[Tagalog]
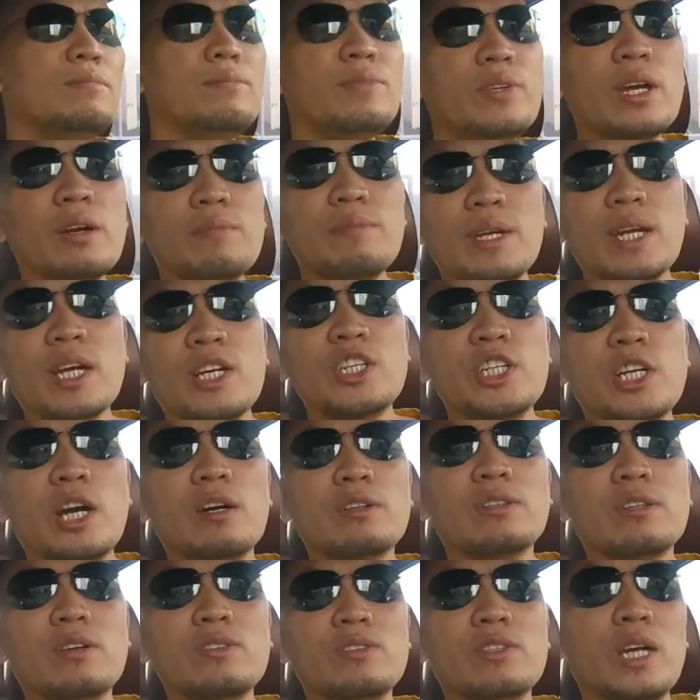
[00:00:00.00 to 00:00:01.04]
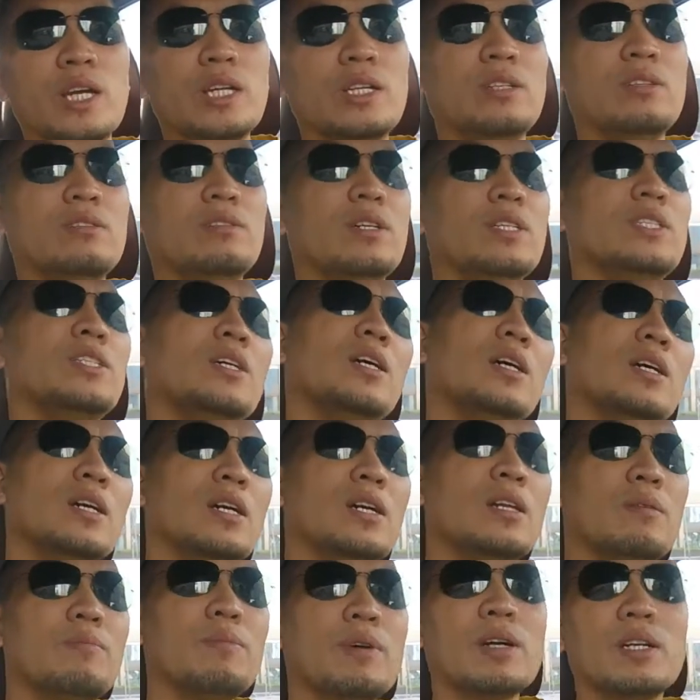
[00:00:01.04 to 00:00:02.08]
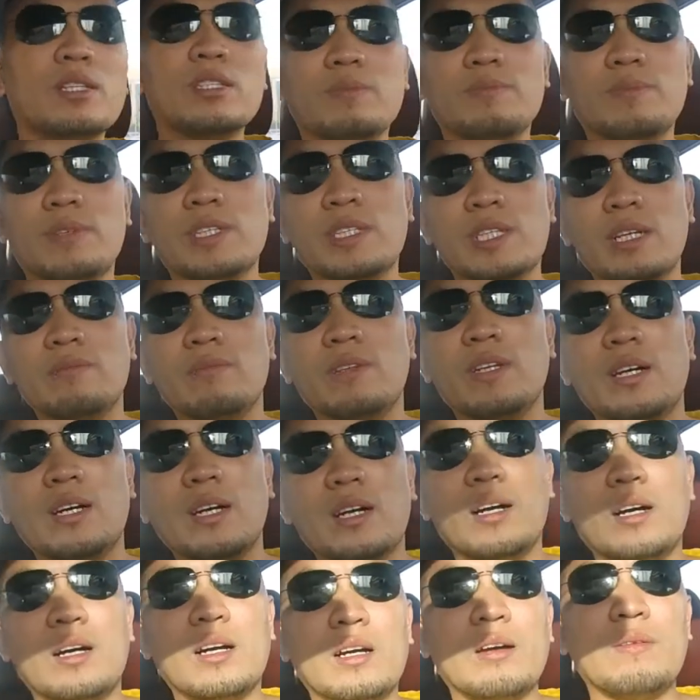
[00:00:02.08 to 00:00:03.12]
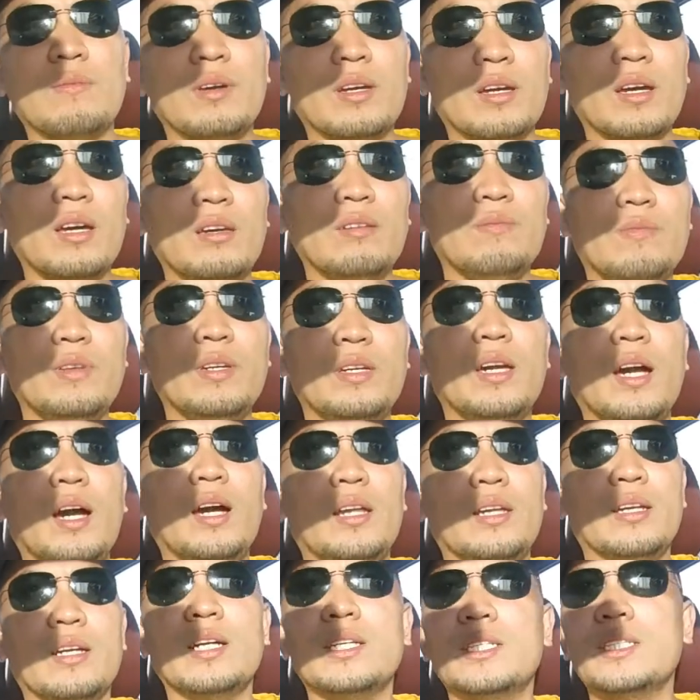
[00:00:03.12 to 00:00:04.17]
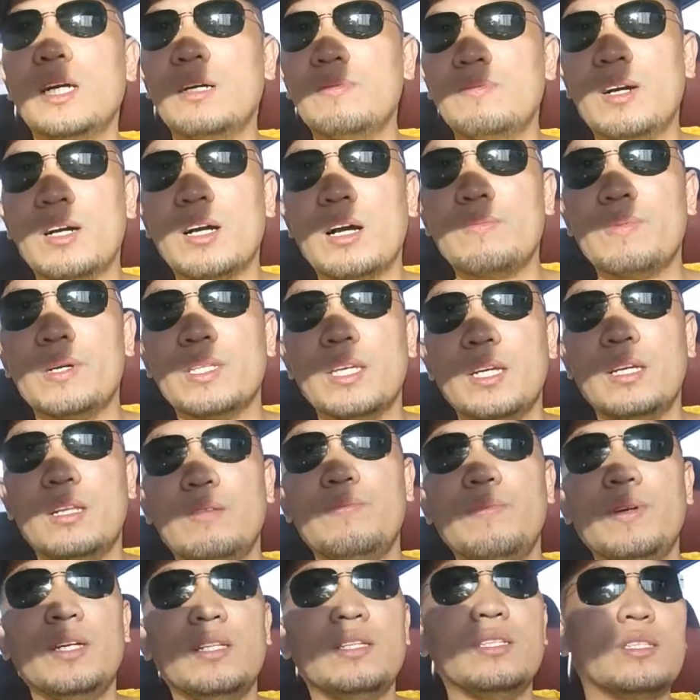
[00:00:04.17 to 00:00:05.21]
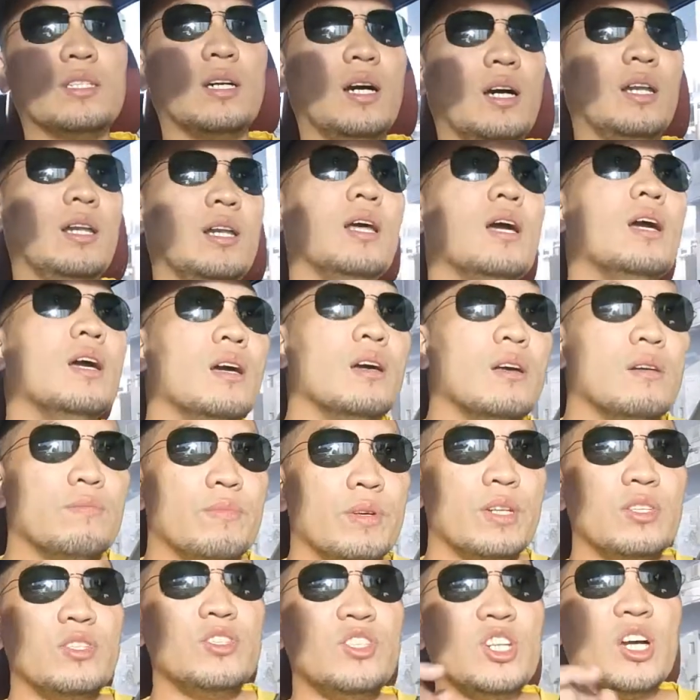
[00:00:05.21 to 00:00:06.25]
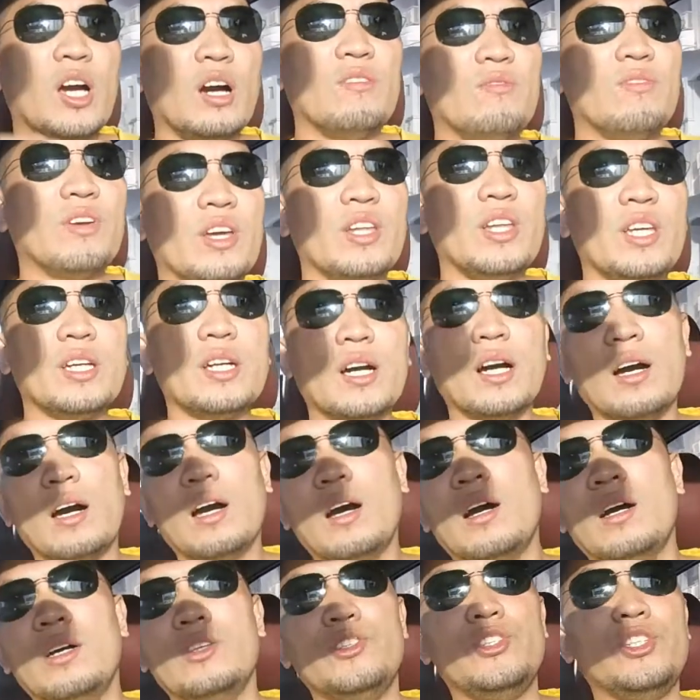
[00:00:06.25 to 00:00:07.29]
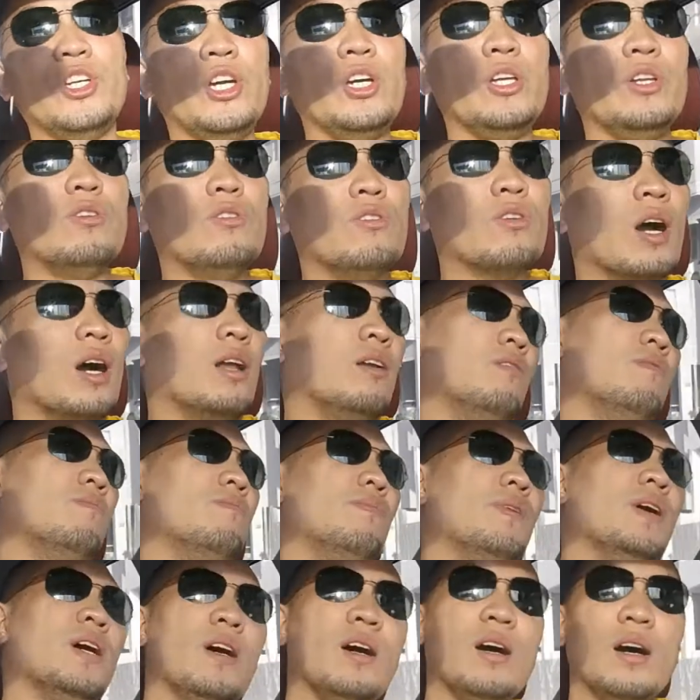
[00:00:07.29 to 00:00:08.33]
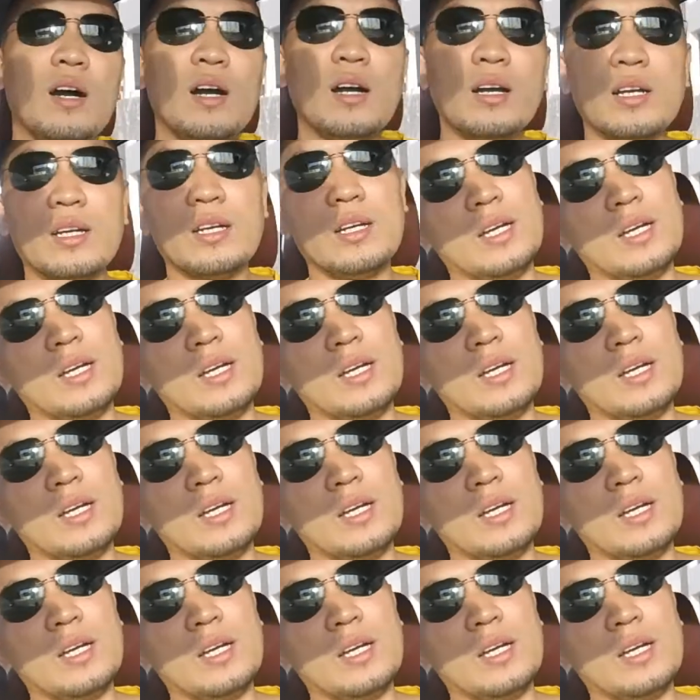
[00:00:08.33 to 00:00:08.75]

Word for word: mega mega shoutout sa inyo at sa aking napaka-supported na kaibigan, kasama kapatid, pinsan, PJ Abrinica, Gino Kalumpag,